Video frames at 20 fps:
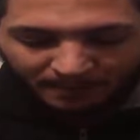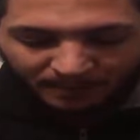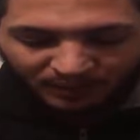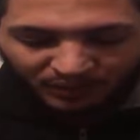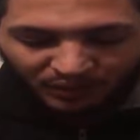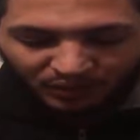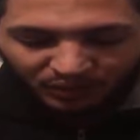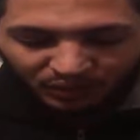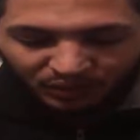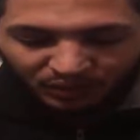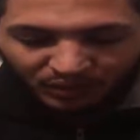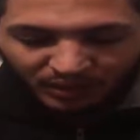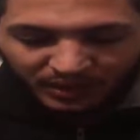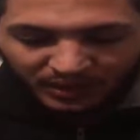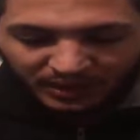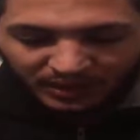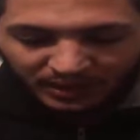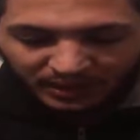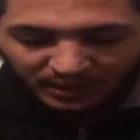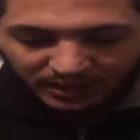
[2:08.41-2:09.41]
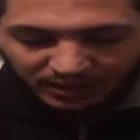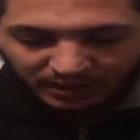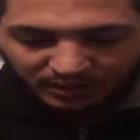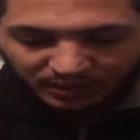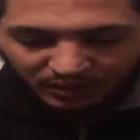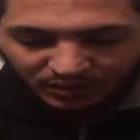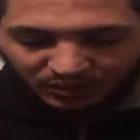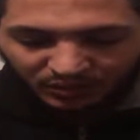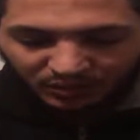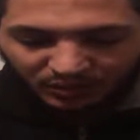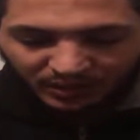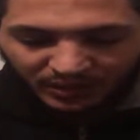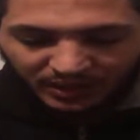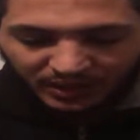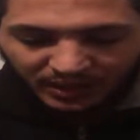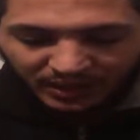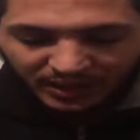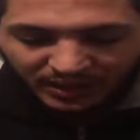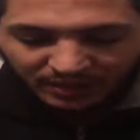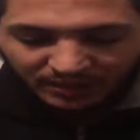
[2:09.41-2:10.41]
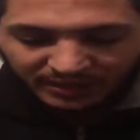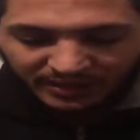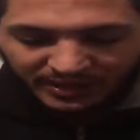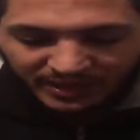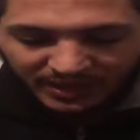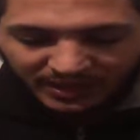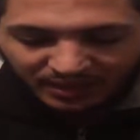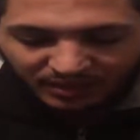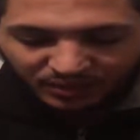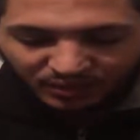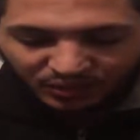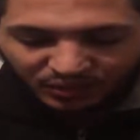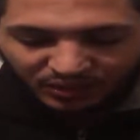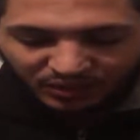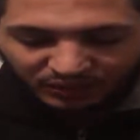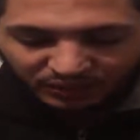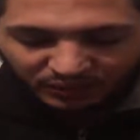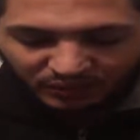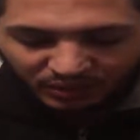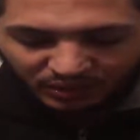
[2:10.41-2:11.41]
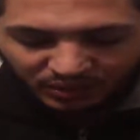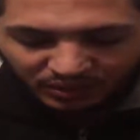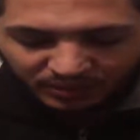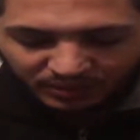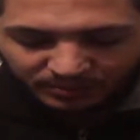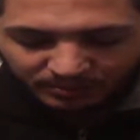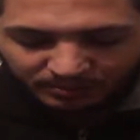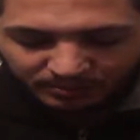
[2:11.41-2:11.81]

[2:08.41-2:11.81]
نضغطوا على أوكي العلامة الصح الموجودة فوق